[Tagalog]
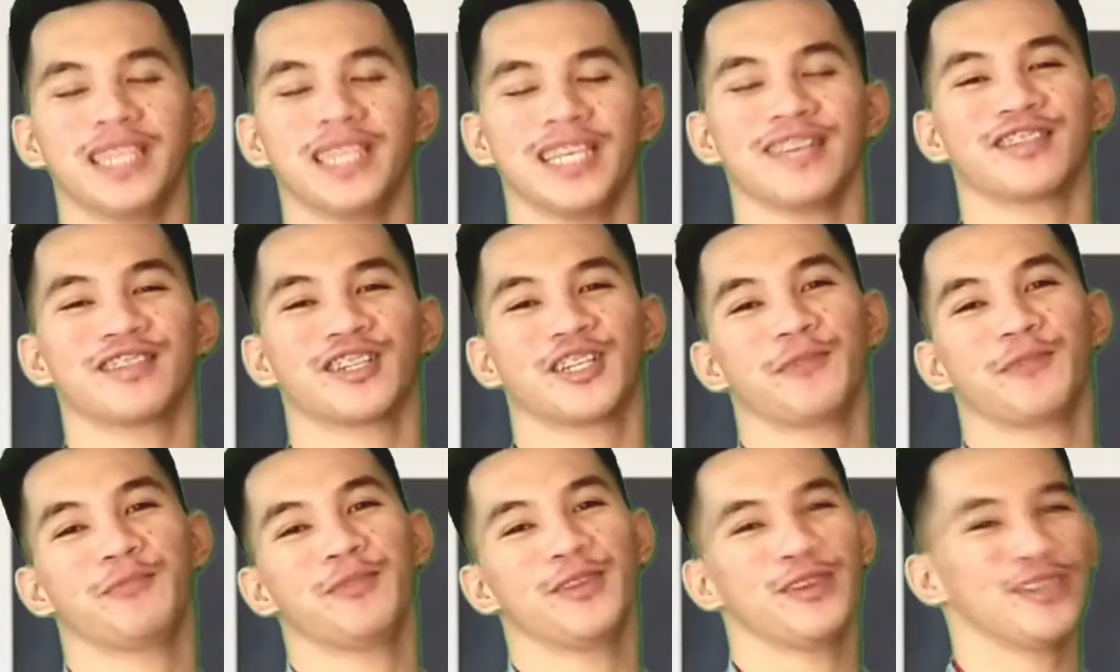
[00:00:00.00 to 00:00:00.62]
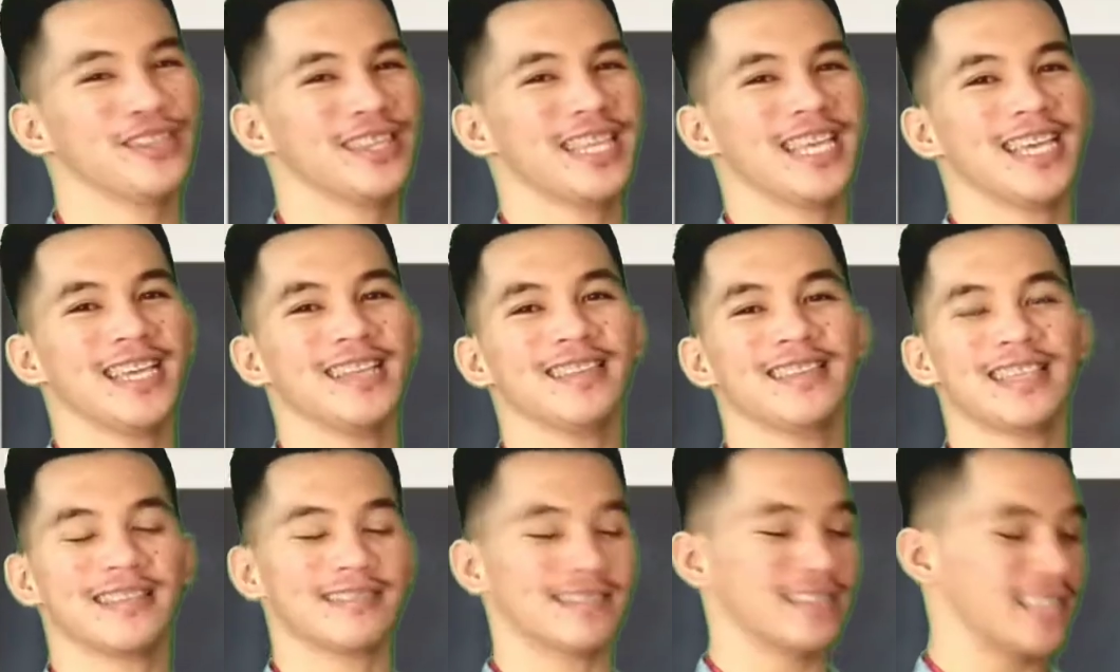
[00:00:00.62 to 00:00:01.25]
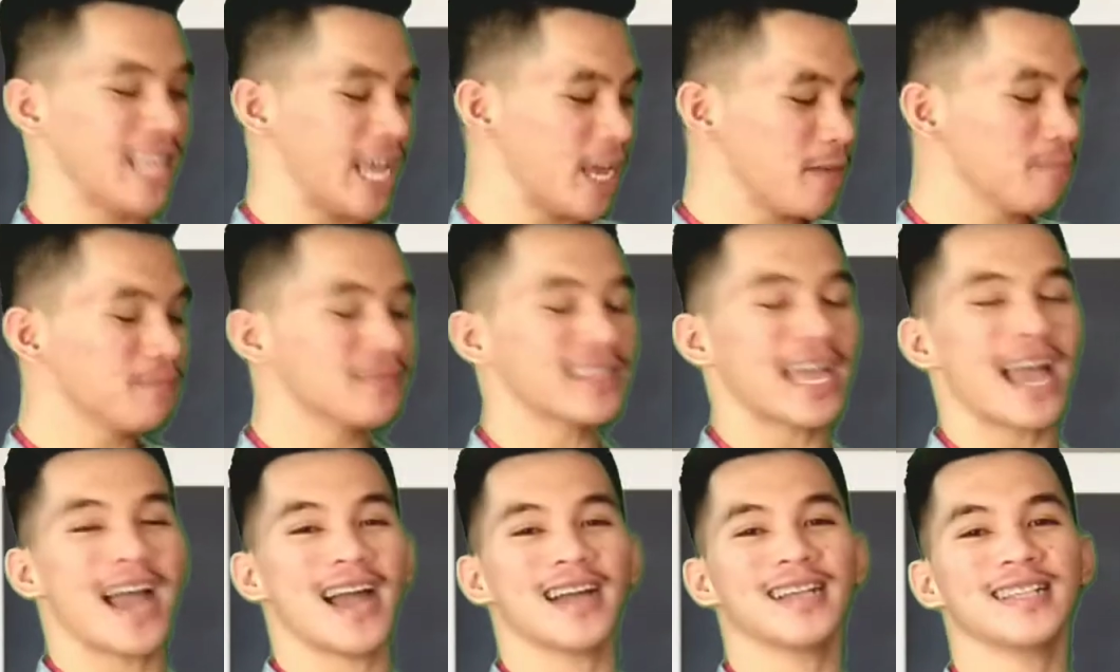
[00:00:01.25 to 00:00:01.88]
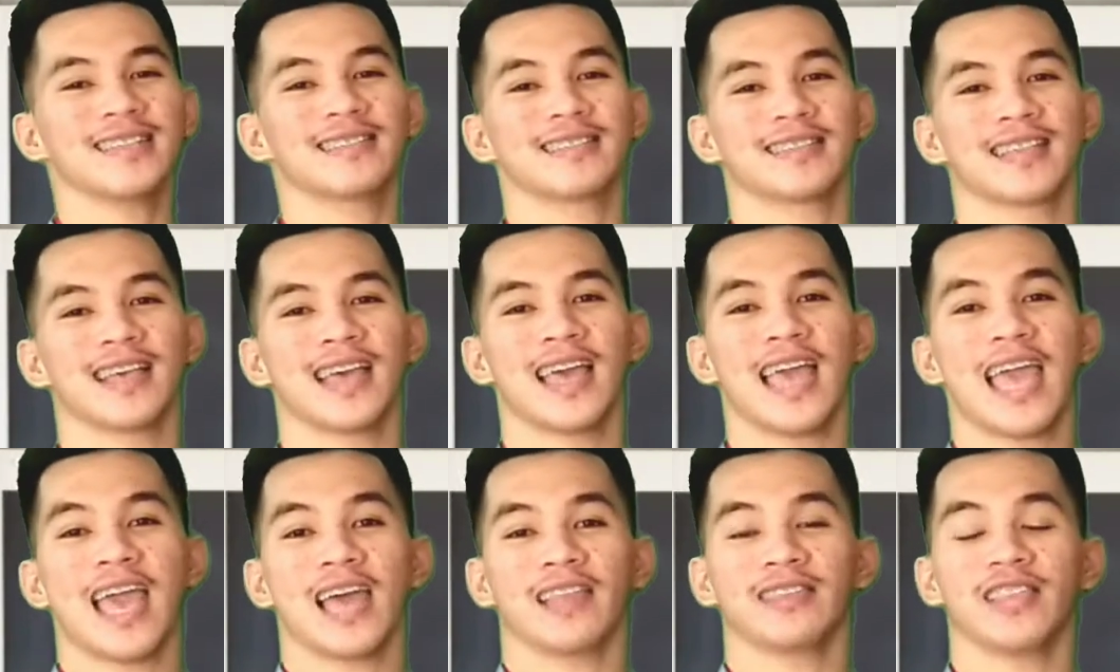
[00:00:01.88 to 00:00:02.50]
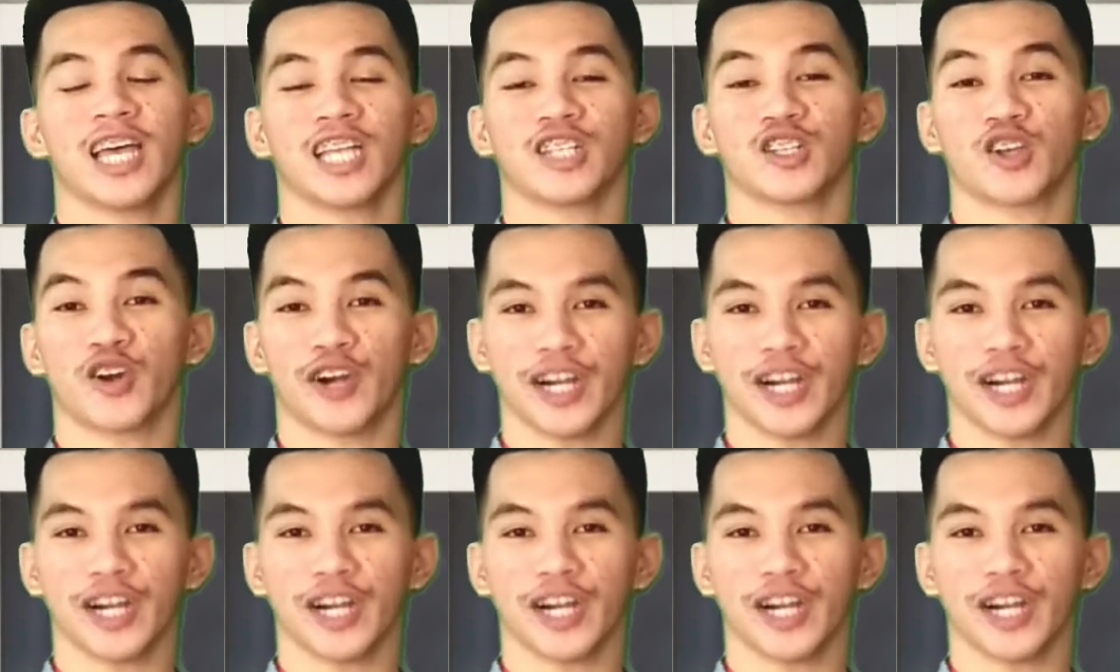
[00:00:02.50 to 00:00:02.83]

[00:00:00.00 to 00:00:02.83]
be distributing these name tags that